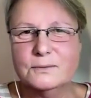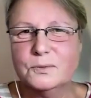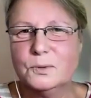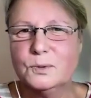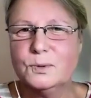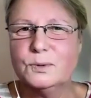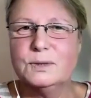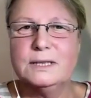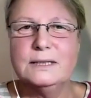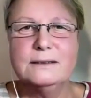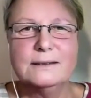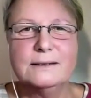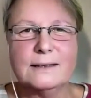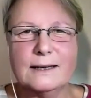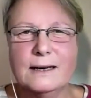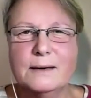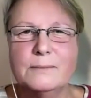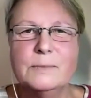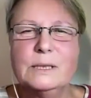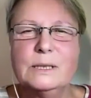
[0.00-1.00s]
wo die
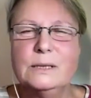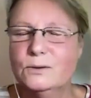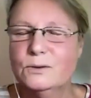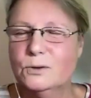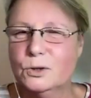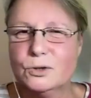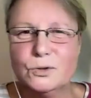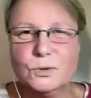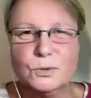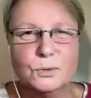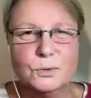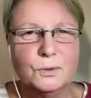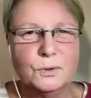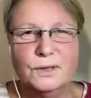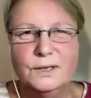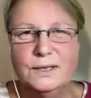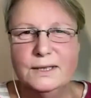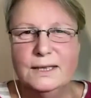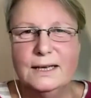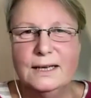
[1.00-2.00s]
Dramen nur
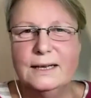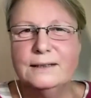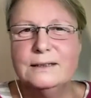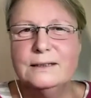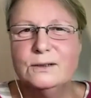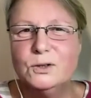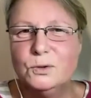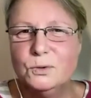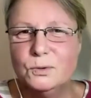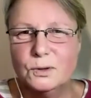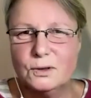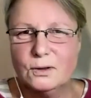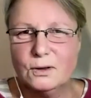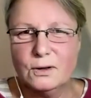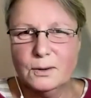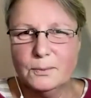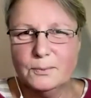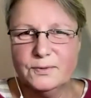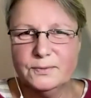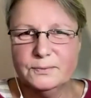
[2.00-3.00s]
so an die Tür
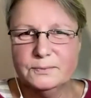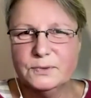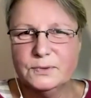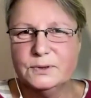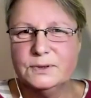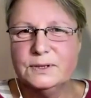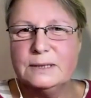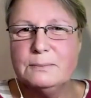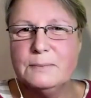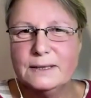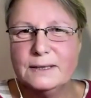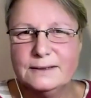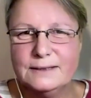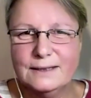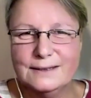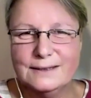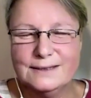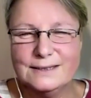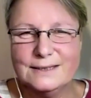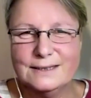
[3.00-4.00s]
klopfen und immer
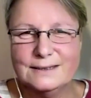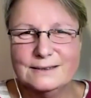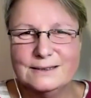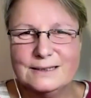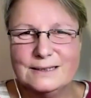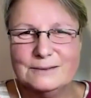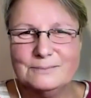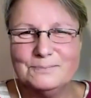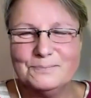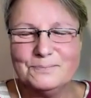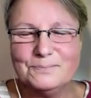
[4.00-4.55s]
da sind.